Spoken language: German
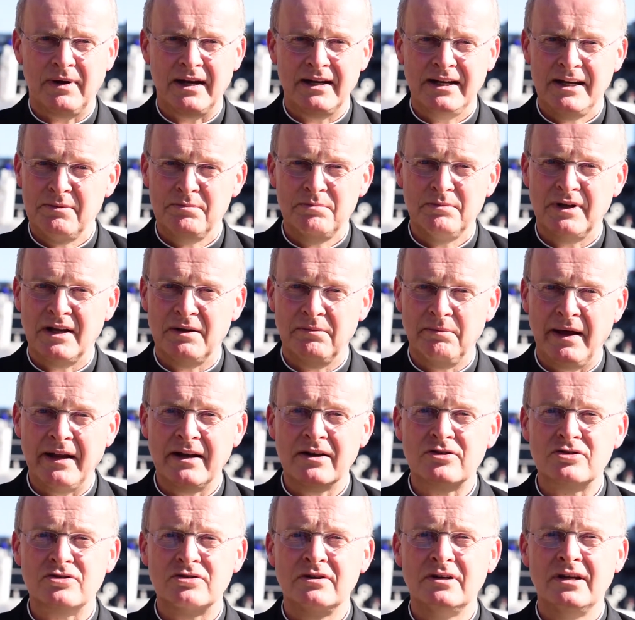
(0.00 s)
Bei liebenden
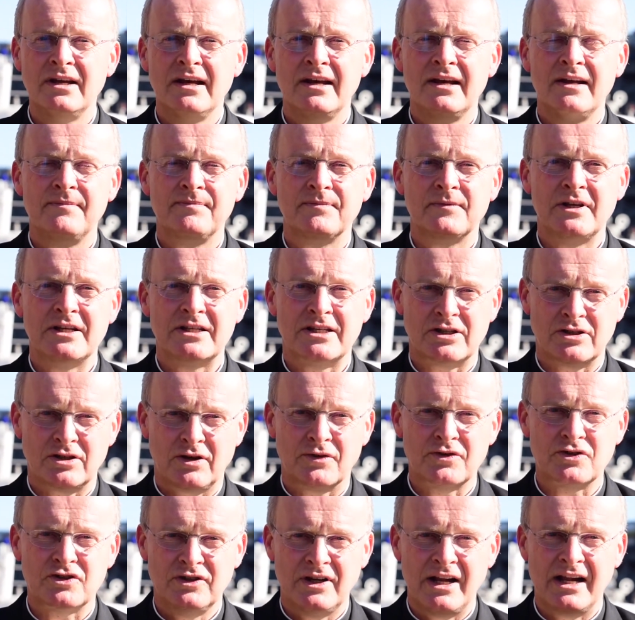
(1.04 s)
Menschen ist das
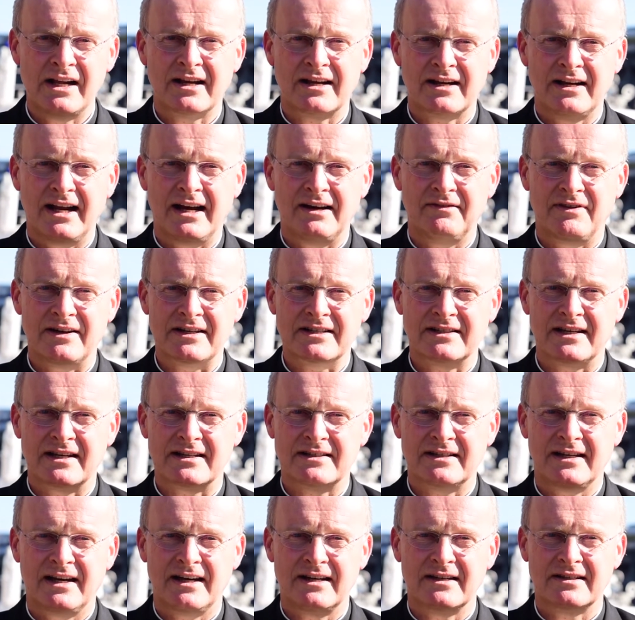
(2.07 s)
oft schnell klar, was
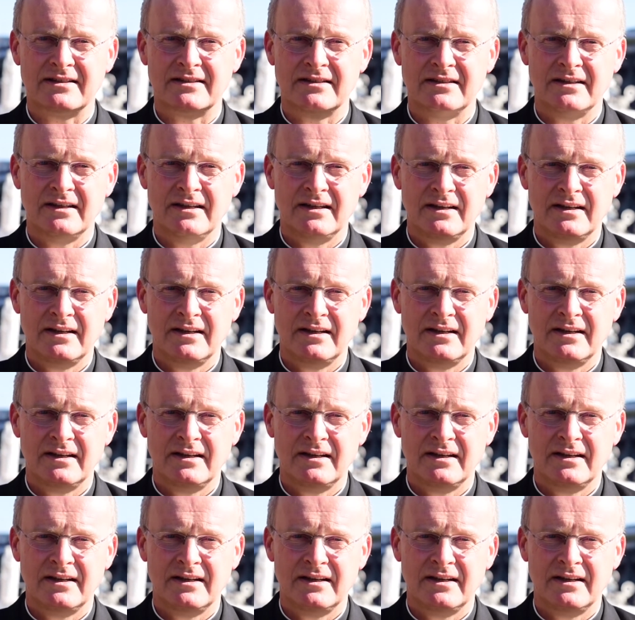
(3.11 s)
das heißt